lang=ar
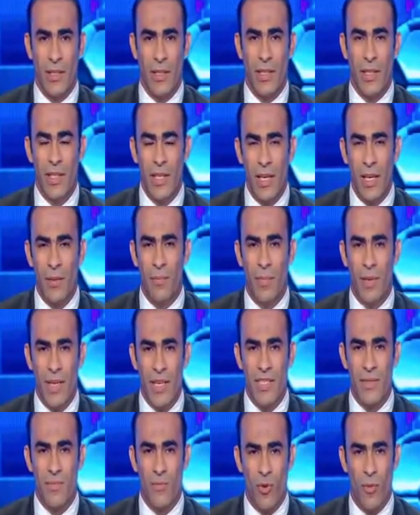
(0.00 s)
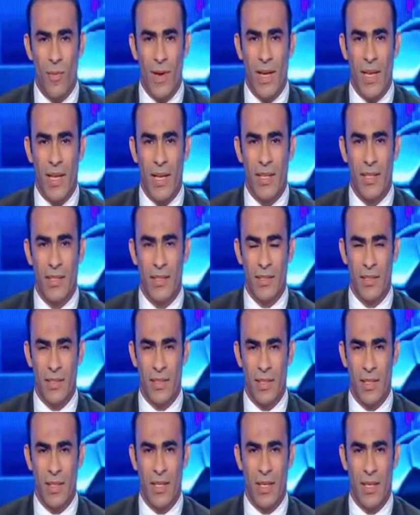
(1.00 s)
يليق باسم ومكانه
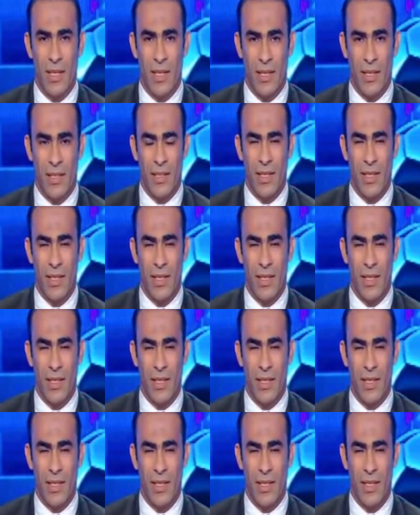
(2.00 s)
آه،